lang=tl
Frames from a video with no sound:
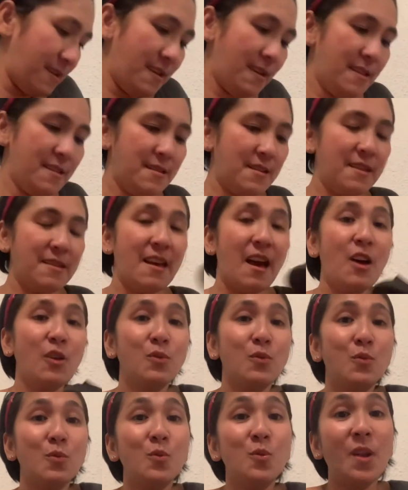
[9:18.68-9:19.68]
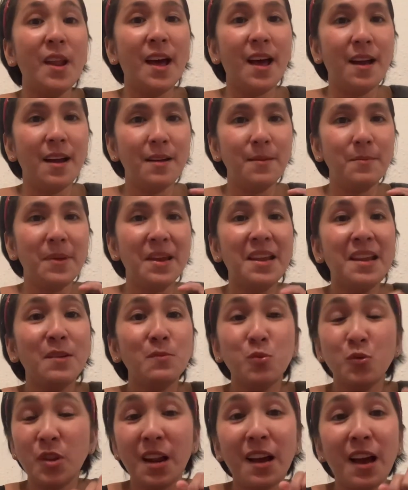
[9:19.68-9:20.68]
Tatago ko lang. Mahilig po
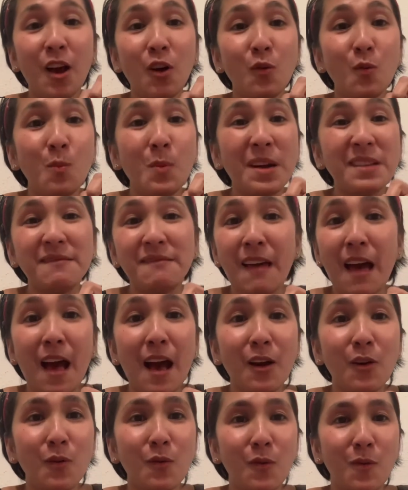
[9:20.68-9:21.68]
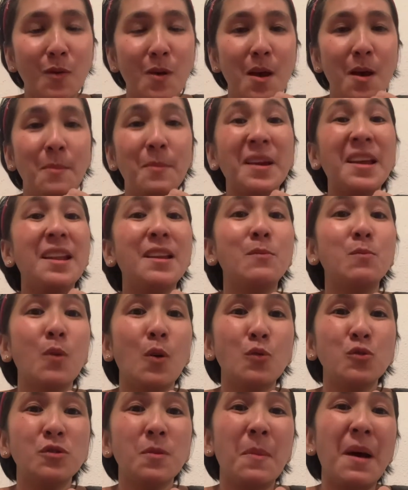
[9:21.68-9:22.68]
talaga akong magtago. Mahilig po
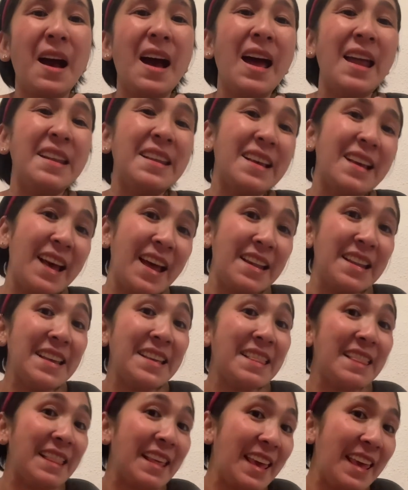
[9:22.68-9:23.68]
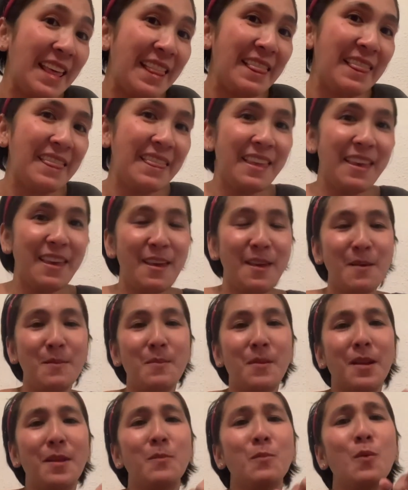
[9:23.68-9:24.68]
ako sa mga anik-anik din.
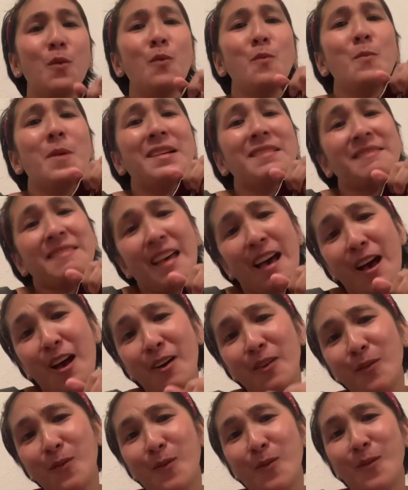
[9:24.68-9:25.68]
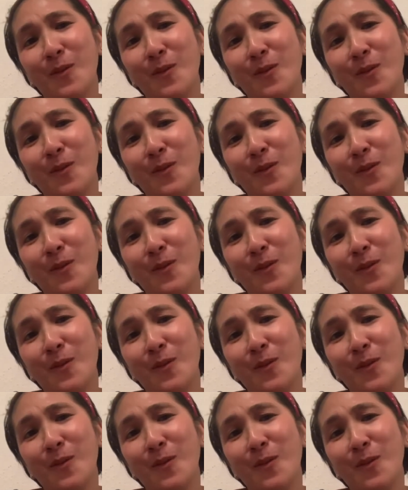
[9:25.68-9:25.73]
Mahilig po akong magtago.